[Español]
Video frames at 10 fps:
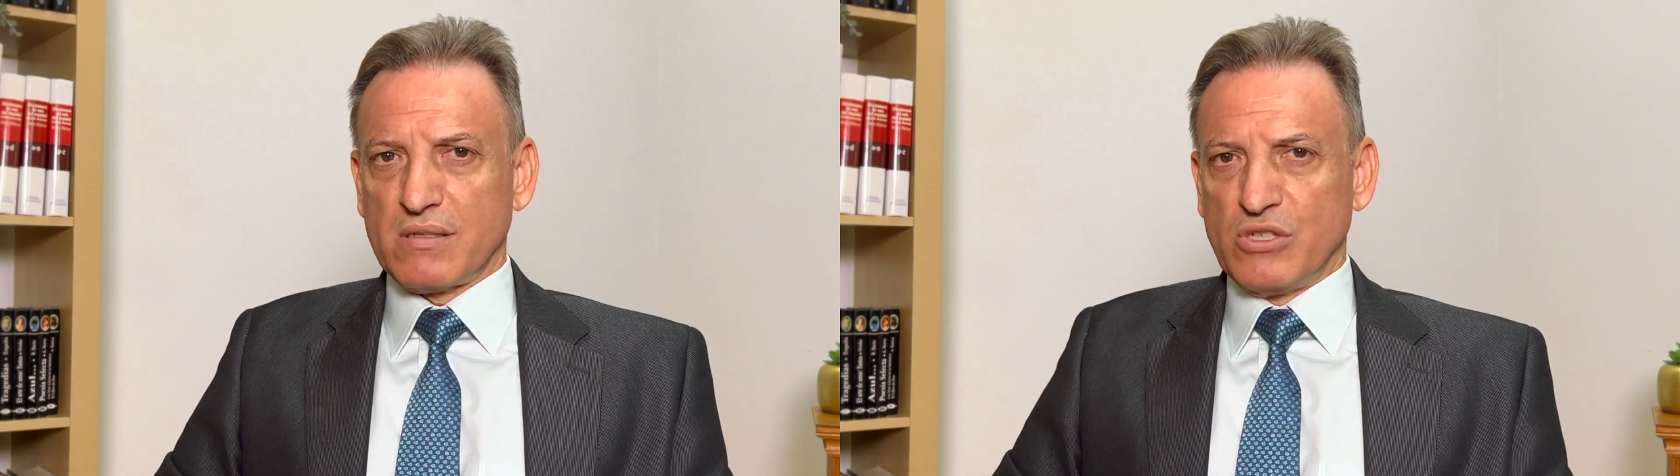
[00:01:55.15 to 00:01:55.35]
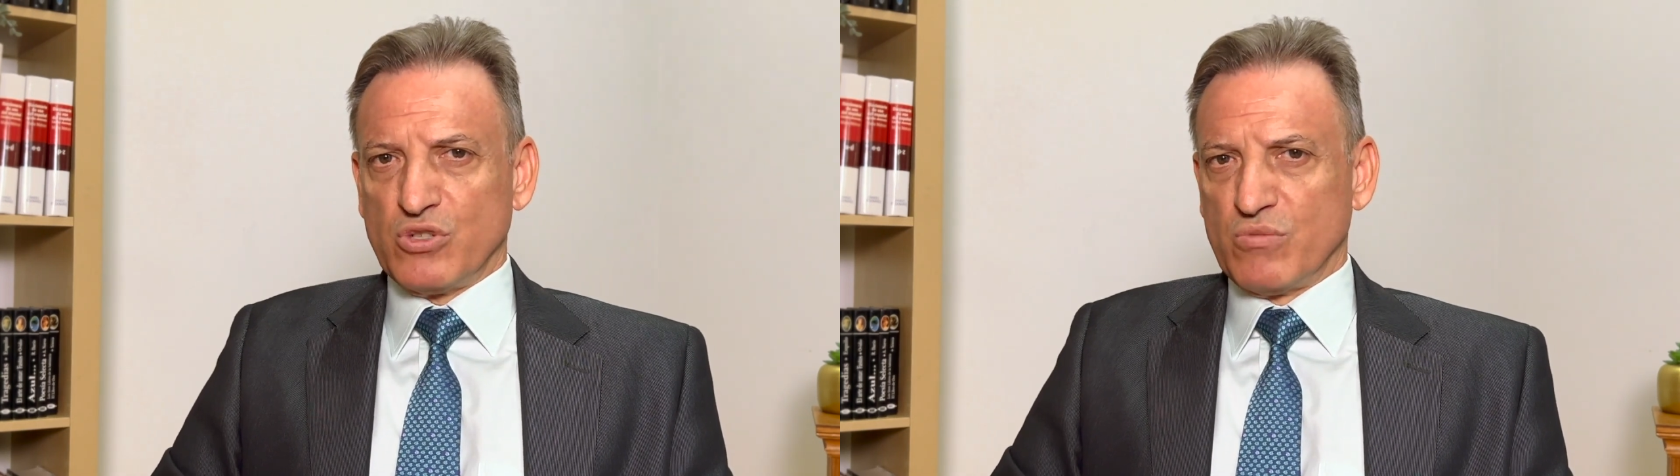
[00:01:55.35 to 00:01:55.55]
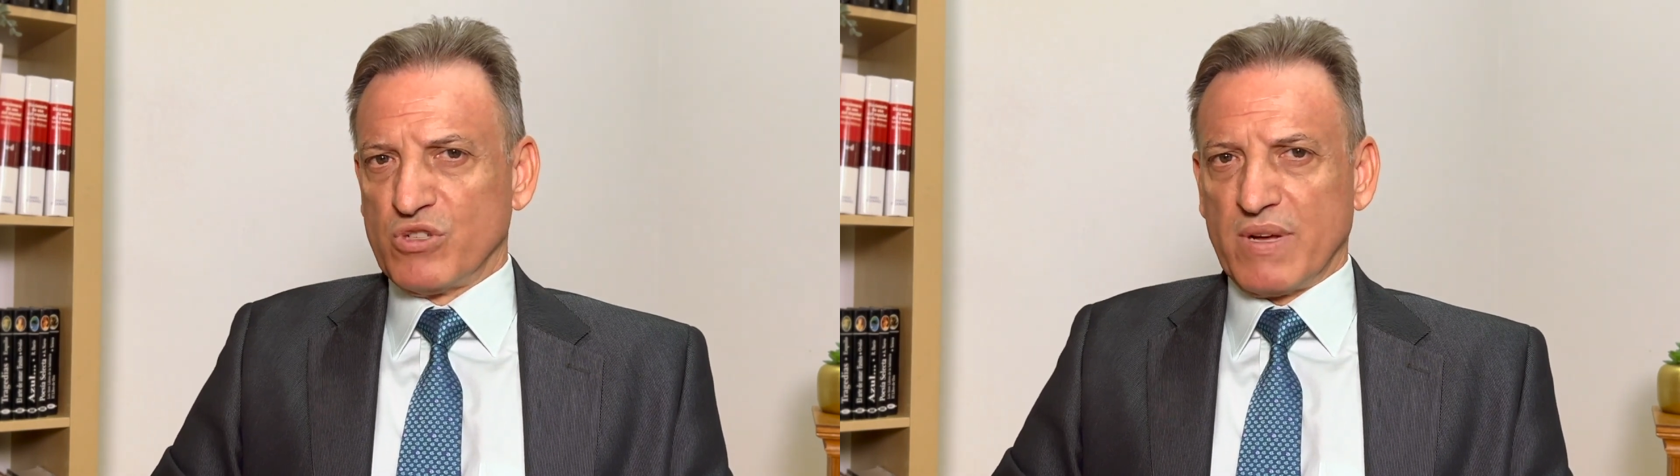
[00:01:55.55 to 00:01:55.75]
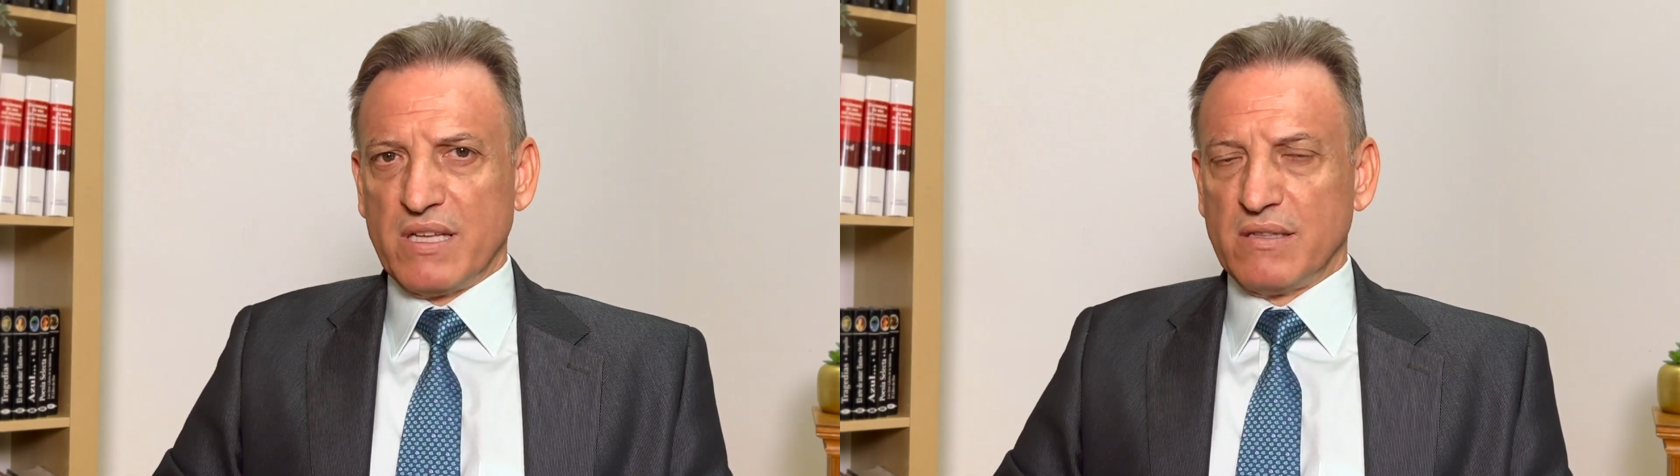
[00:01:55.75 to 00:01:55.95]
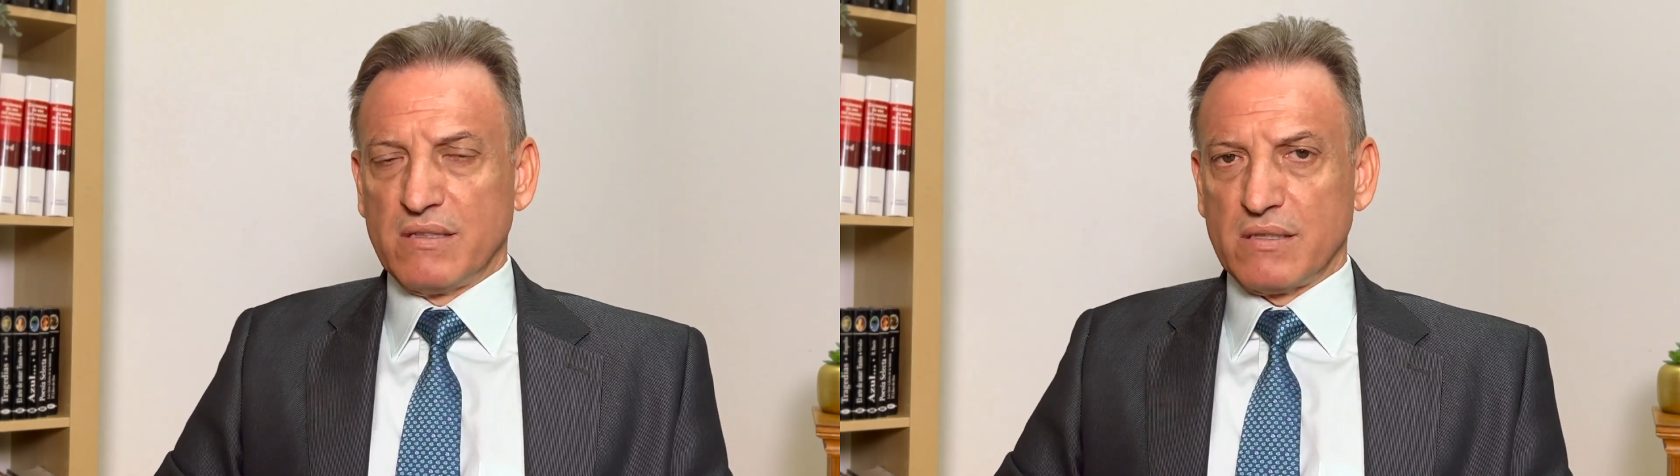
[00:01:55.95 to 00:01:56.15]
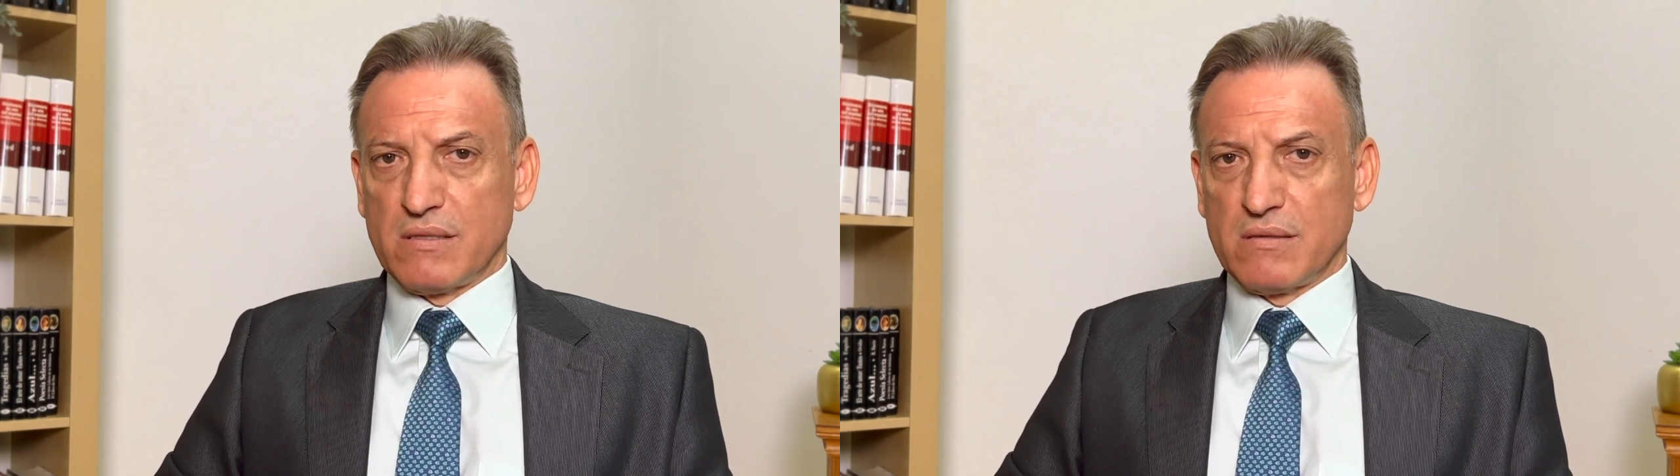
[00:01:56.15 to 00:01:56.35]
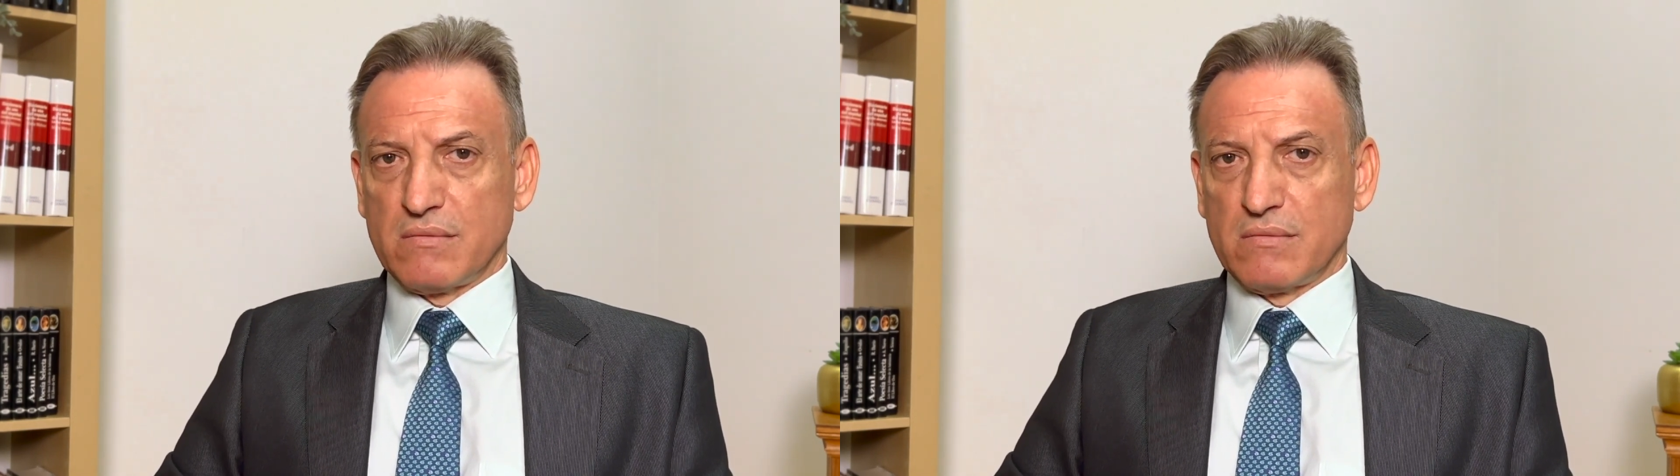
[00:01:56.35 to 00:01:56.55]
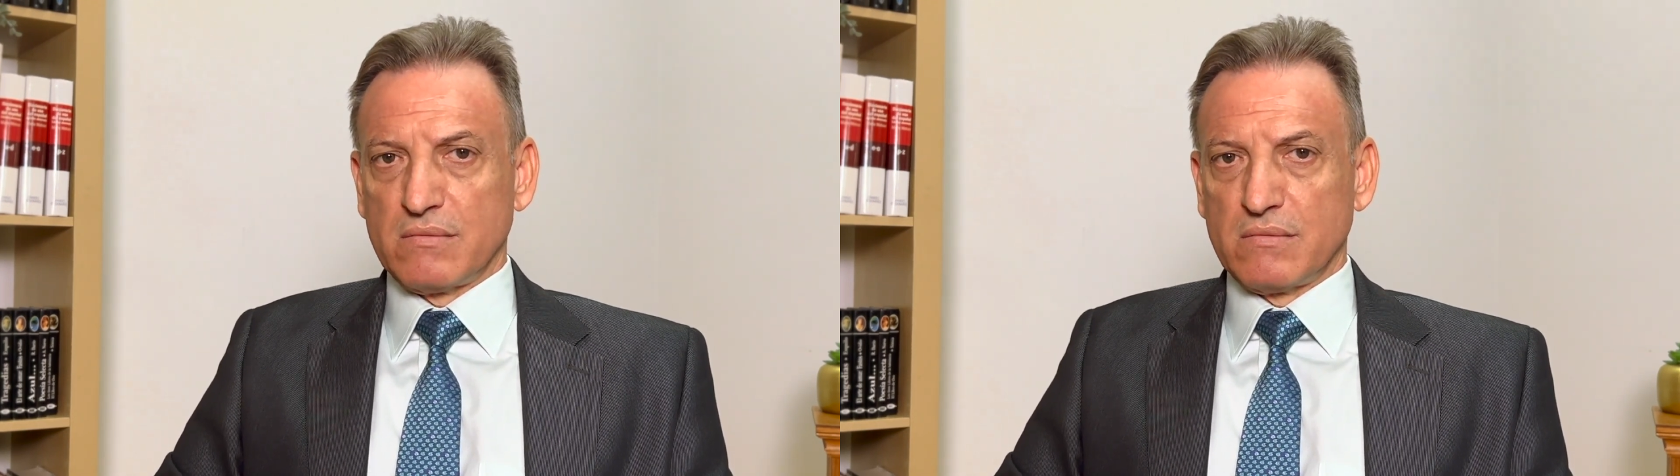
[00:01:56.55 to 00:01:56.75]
si somos valientes?